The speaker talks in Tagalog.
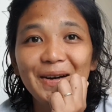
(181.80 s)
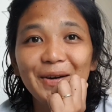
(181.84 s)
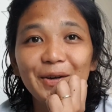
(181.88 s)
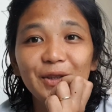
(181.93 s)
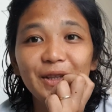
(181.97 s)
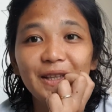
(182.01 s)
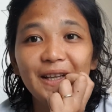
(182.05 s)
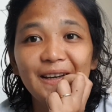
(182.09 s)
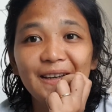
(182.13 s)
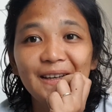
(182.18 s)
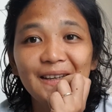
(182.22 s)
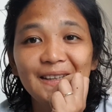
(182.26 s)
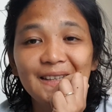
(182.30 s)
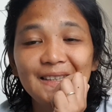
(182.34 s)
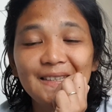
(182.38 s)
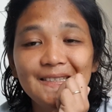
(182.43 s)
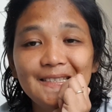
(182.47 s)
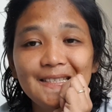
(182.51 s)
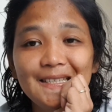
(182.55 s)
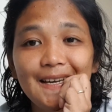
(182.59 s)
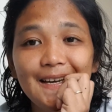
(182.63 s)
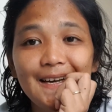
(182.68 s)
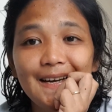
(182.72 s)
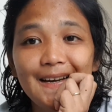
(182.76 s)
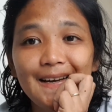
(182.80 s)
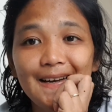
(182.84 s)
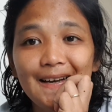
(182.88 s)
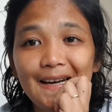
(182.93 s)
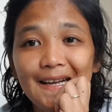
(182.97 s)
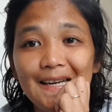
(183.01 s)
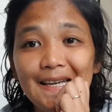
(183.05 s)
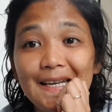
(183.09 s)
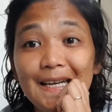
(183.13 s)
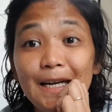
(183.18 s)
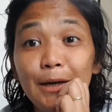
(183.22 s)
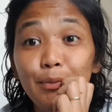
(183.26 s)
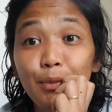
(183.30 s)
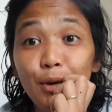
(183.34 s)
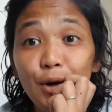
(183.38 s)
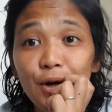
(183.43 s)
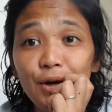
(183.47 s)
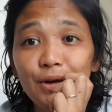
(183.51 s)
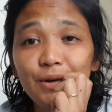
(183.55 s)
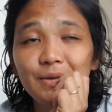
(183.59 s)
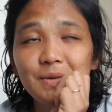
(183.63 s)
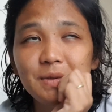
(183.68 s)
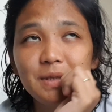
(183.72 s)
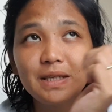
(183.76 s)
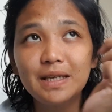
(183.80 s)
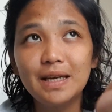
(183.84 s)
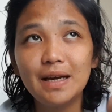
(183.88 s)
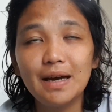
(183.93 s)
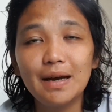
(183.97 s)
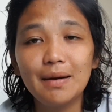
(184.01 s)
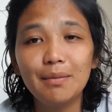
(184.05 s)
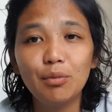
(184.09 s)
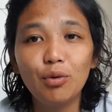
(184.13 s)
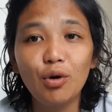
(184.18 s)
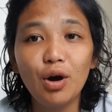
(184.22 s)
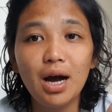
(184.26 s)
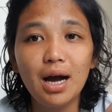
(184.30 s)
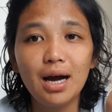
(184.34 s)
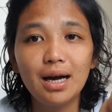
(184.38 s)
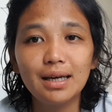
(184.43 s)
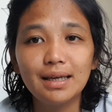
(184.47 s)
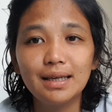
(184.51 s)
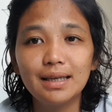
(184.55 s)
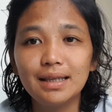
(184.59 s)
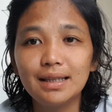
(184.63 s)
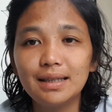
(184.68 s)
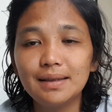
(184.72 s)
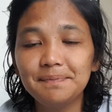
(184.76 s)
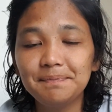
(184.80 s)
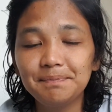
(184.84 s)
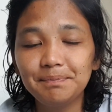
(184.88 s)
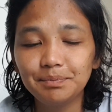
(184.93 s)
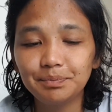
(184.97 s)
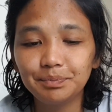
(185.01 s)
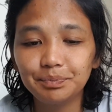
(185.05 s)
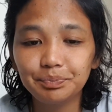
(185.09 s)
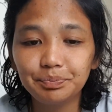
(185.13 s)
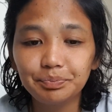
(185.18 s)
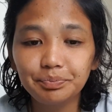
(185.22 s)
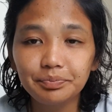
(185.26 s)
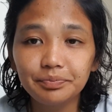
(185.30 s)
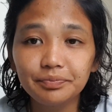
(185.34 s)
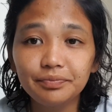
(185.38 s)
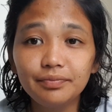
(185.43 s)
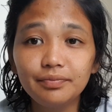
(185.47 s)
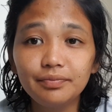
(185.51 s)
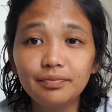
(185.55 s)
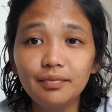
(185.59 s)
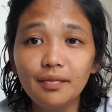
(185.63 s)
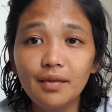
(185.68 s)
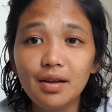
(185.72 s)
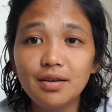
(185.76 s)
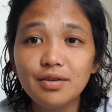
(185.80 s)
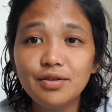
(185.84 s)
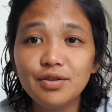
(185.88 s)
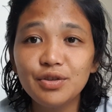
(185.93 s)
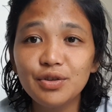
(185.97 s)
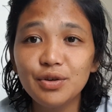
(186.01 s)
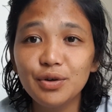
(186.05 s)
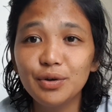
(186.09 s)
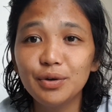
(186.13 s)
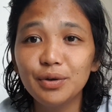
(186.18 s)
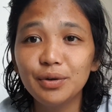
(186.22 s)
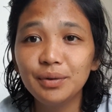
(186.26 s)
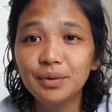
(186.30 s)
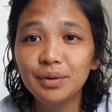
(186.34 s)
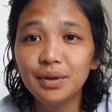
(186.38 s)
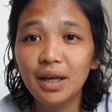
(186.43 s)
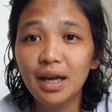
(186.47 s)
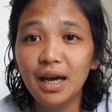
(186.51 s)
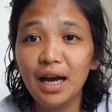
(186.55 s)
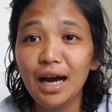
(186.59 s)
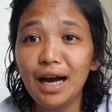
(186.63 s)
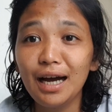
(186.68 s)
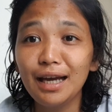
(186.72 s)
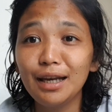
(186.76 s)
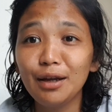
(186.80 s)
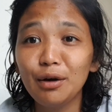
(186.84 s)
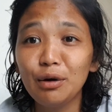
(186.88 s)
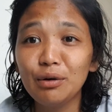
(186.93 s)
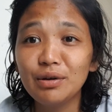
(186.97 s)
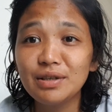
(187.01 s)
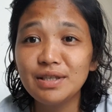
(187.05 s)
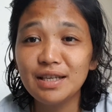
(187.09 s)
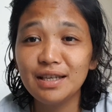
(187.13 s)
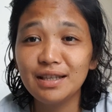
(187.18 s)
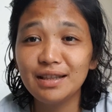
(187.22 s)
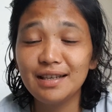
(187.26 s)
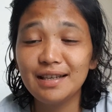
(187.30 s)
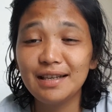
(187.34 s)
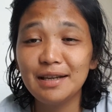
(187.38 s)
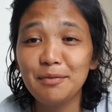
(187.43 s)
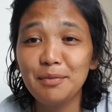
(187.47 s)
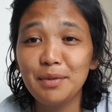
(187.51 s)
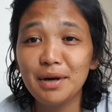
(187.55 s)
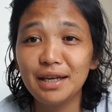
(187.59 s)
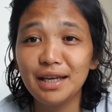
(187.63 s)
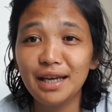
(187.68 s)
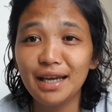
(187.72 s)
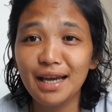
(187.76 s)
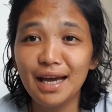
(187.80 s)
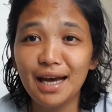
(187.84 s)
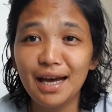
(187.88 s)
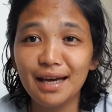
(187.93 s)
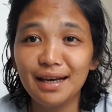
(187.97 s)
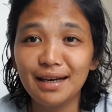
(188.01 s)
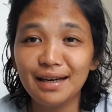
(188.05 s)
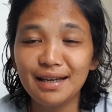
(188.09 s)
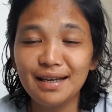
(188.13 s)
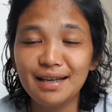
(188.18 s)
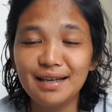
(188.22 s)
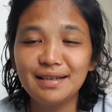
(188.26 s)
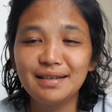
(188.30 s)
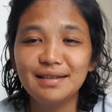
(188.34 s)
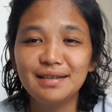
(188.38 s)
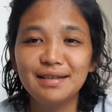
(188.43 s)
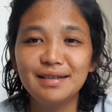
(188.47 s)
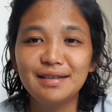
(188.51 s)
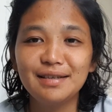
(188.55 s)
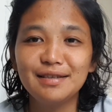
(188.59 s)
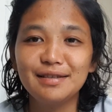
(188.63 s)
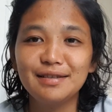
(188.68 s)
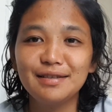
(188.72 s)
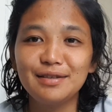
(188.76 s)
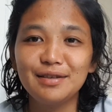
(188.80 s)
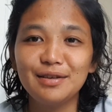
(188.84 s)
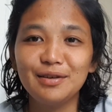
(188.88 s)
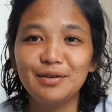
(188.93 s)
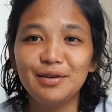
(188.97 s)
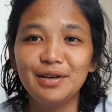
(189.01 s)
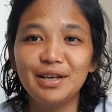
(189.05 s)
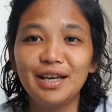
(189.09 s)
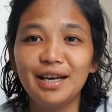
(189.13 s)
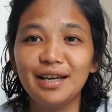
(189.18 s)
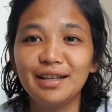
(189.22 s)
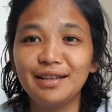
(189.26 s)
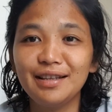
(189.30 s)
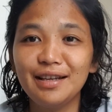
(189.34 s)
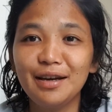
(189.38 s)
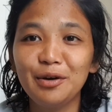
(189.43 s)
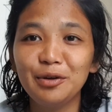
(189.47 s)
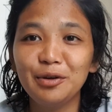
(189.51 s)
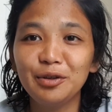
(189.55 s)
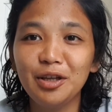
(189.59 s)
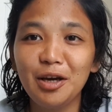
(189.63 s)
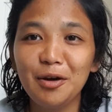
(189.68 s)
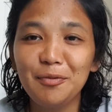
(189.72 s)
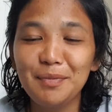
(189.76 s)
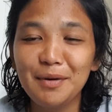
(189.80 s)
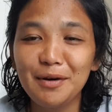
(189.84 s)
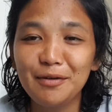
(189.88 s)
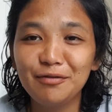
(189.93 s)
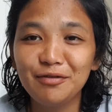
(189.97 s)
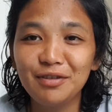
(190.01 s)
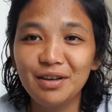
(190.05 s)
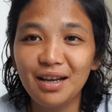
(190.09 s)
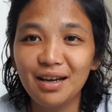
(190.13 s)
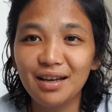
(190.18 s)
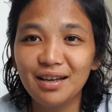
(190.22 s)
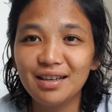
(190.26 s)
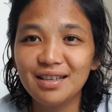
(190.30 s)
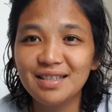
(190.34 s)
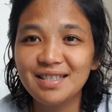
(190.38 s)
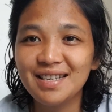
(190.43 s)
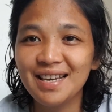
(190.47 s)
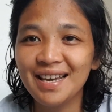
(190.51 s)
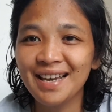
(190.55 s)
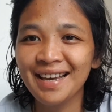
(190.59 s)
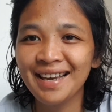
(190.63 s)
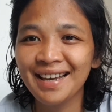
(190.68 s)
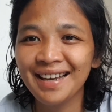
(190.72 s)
ako dahil sa alikabok, sa buhangin. So, akala ko kasi hindi na mangyayari. So, ayan, hindi ako nakapag-vlog kasi